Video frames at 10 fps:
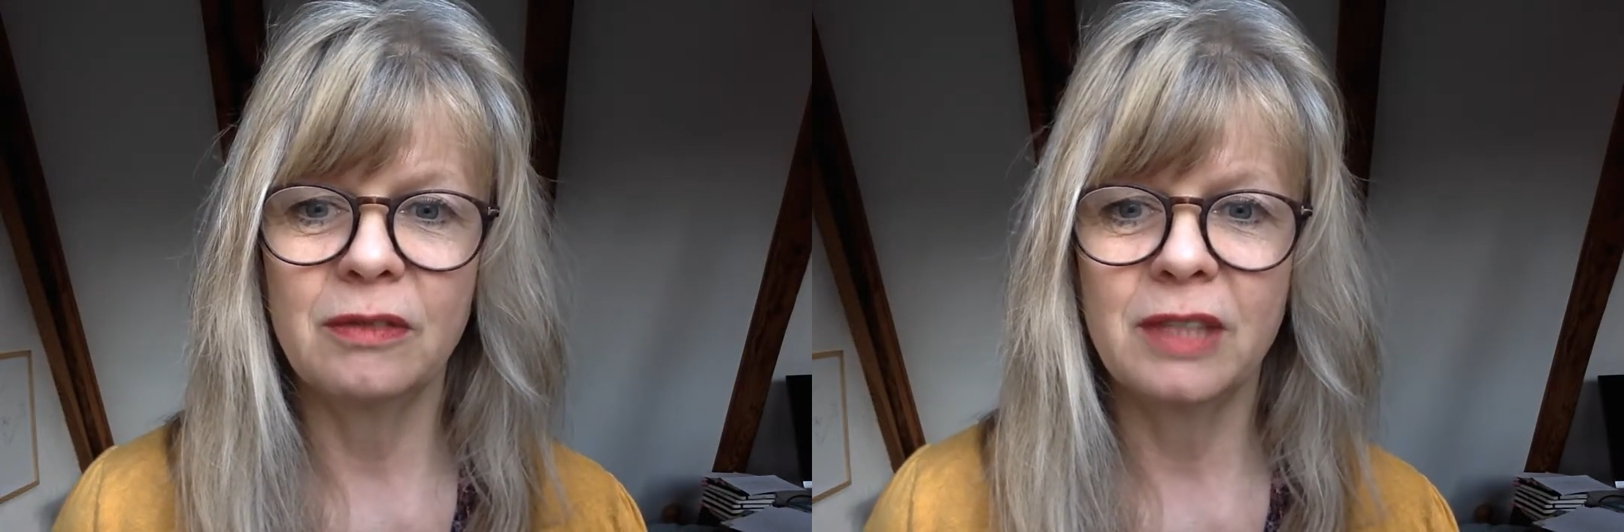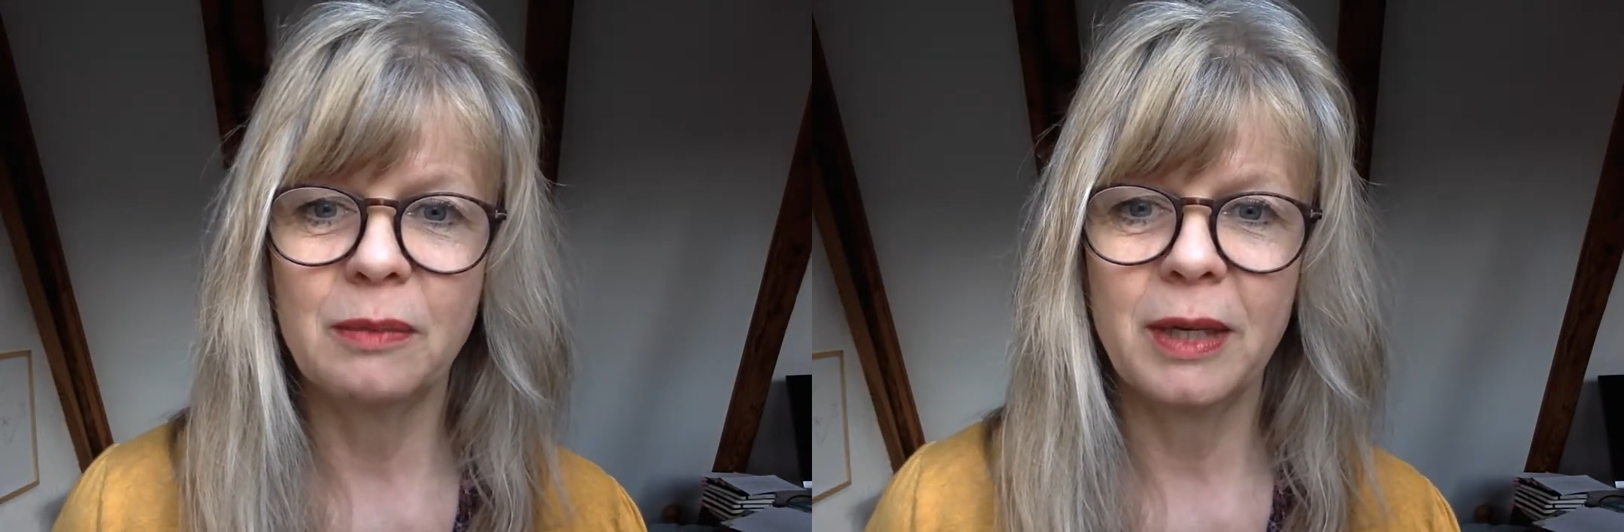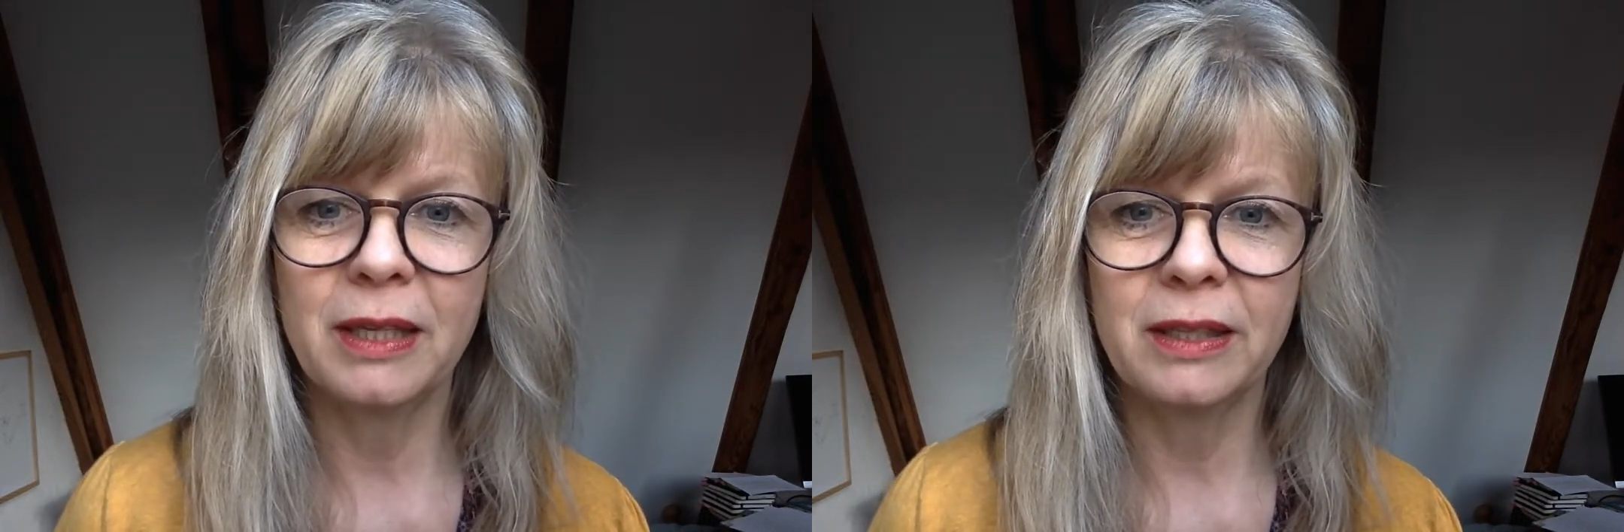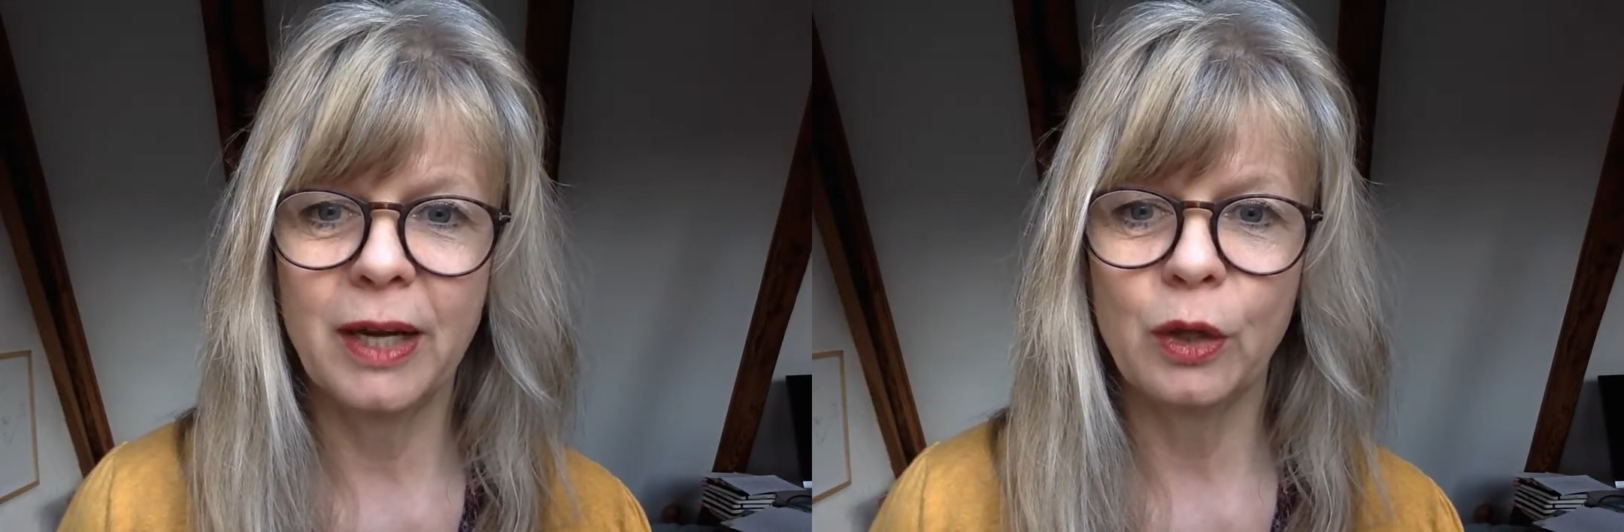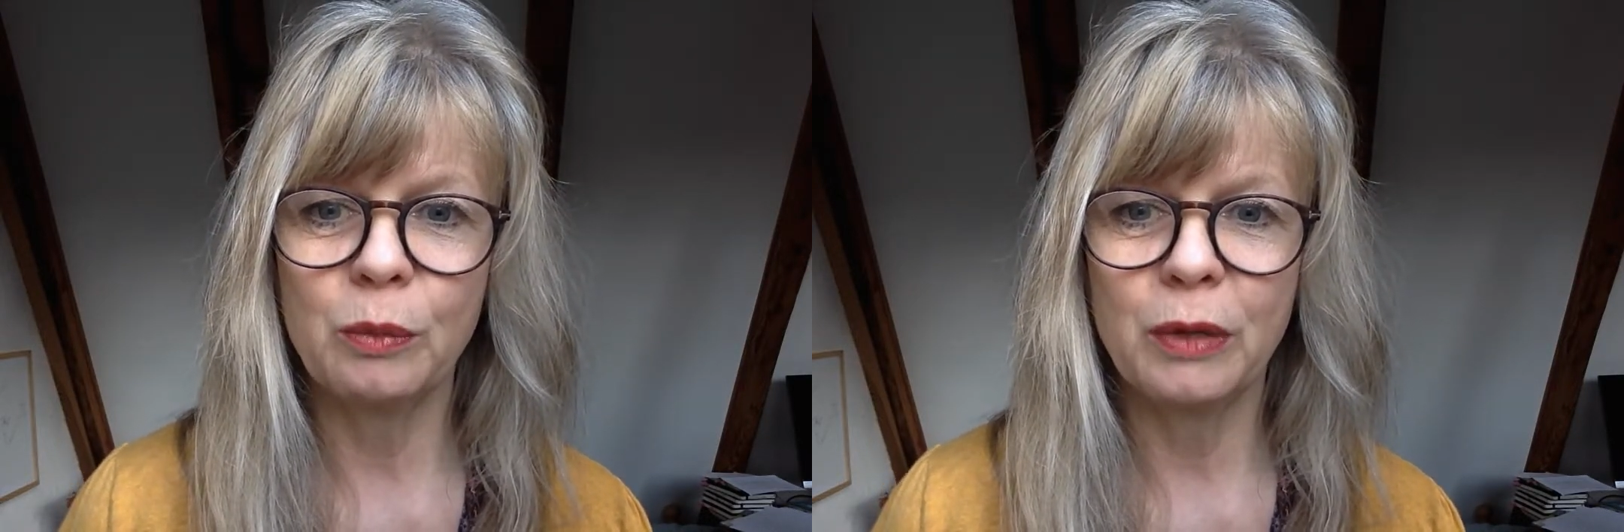die man
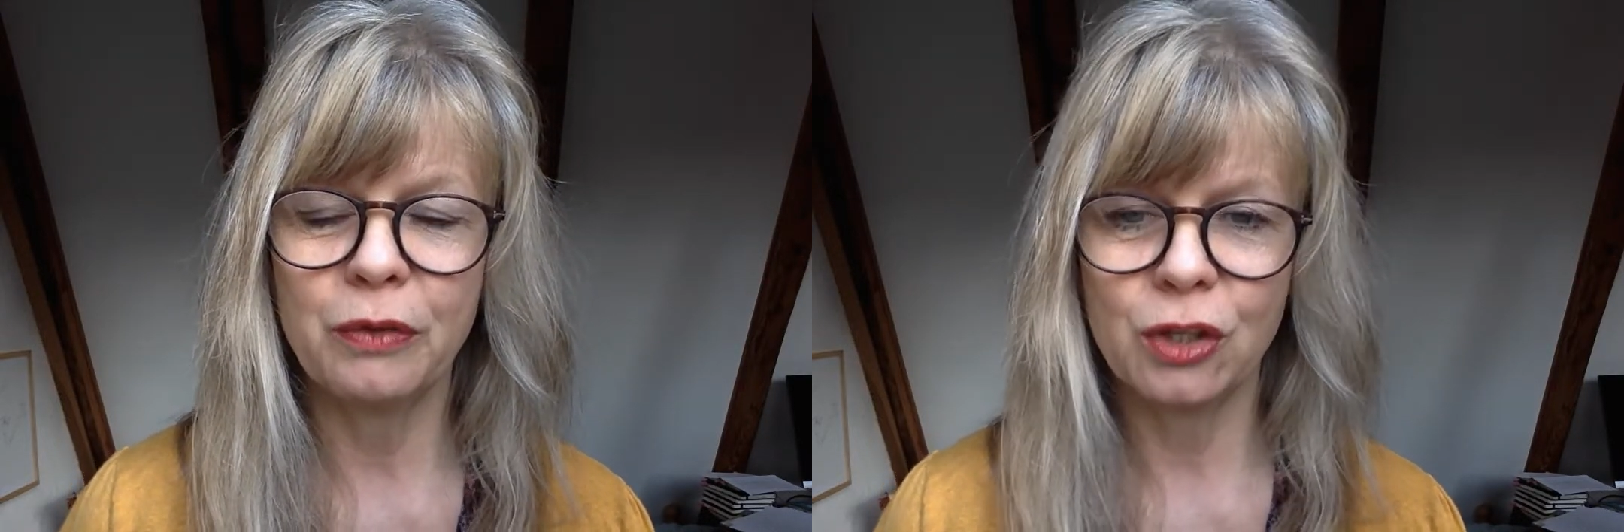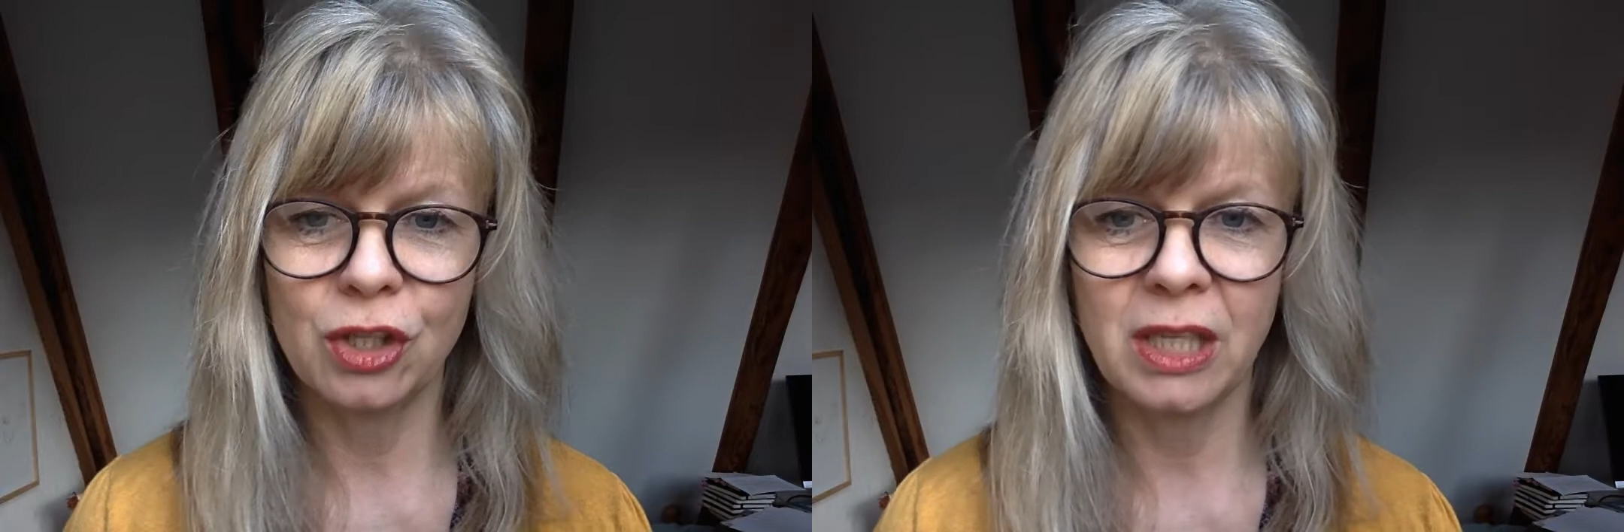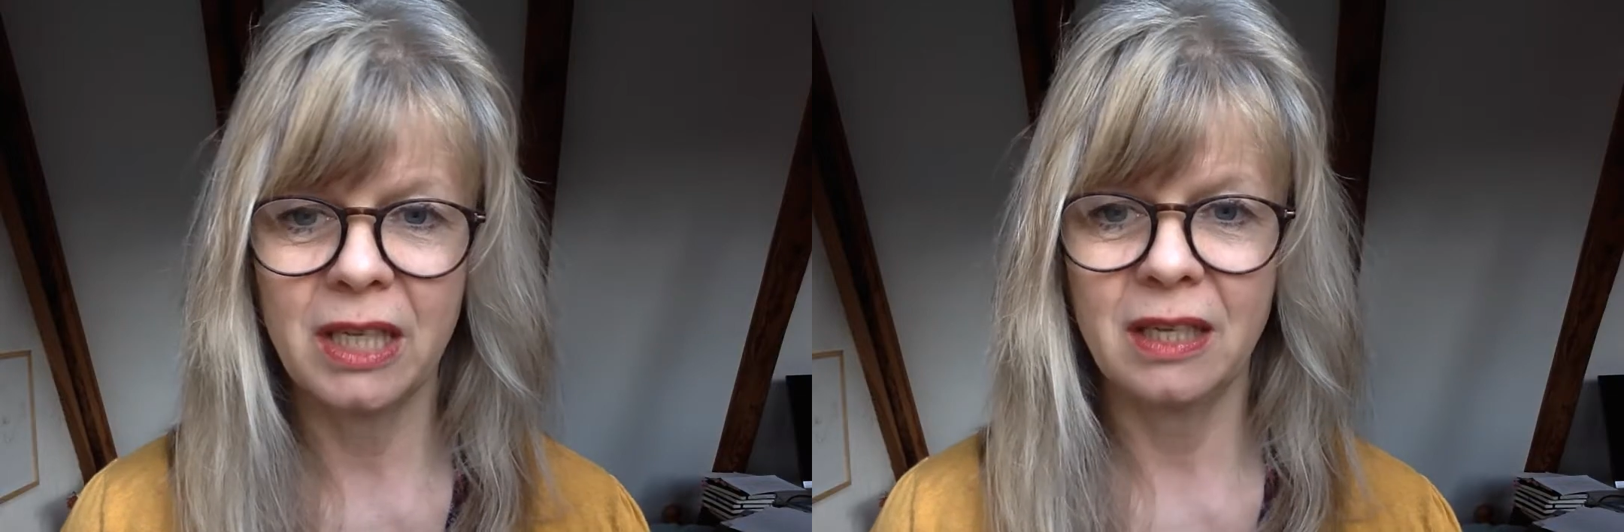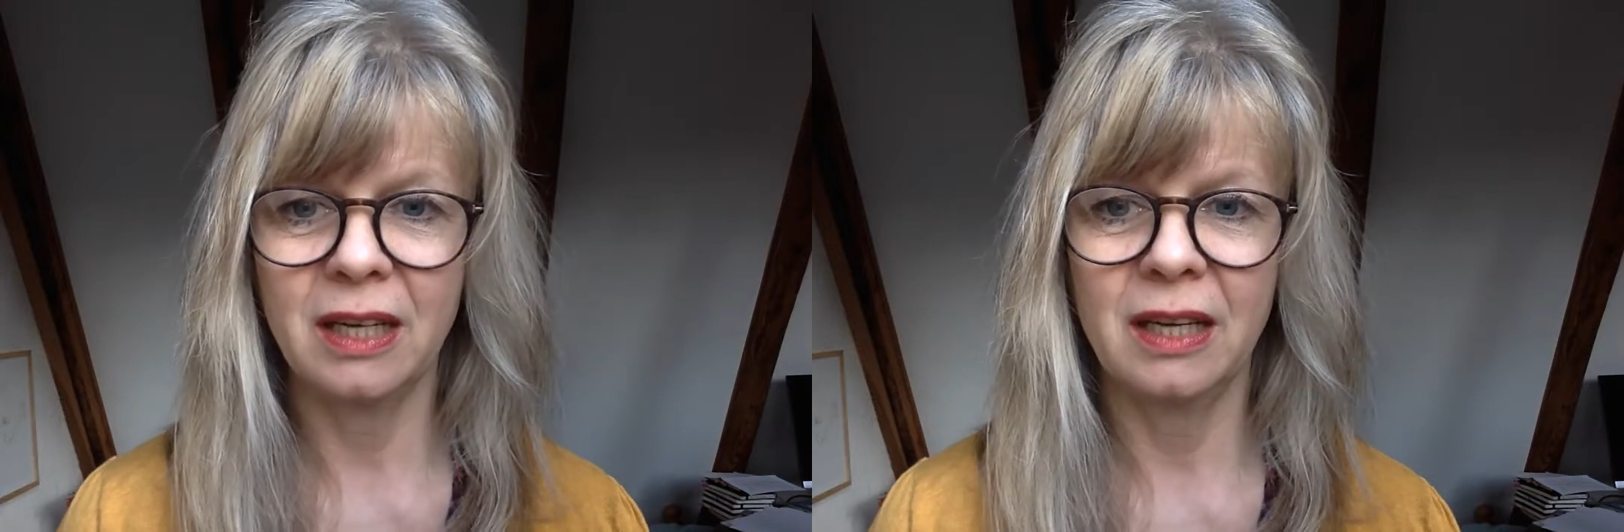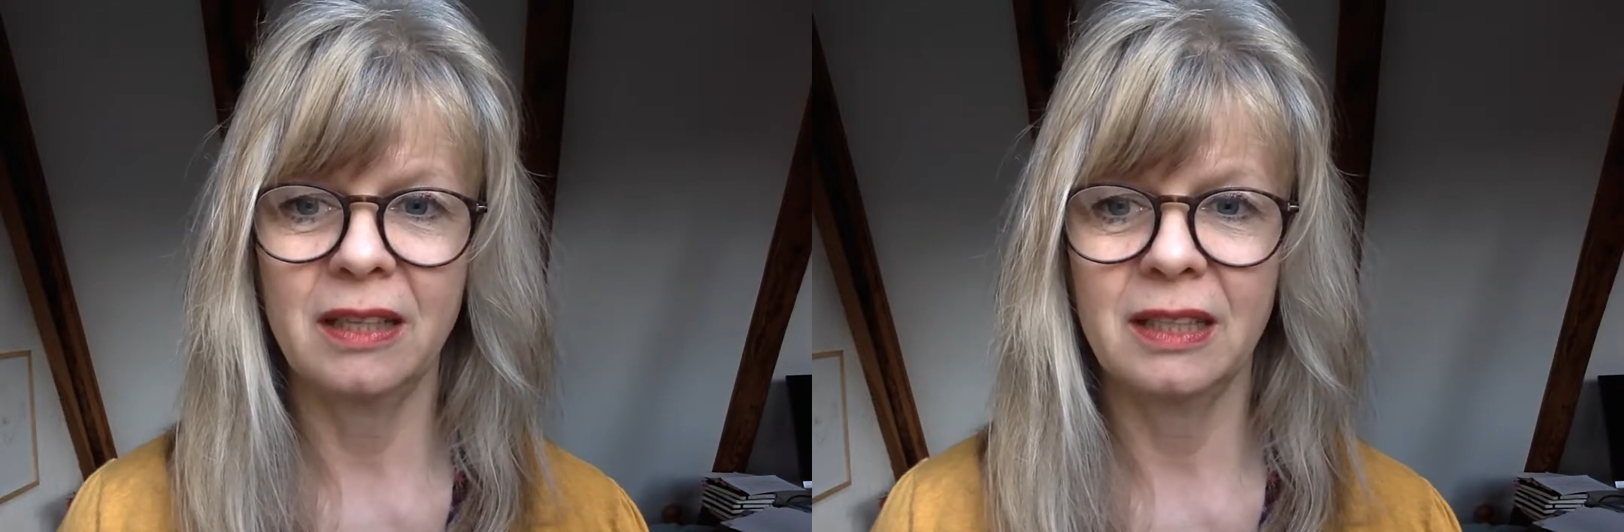darüber verstehen kann,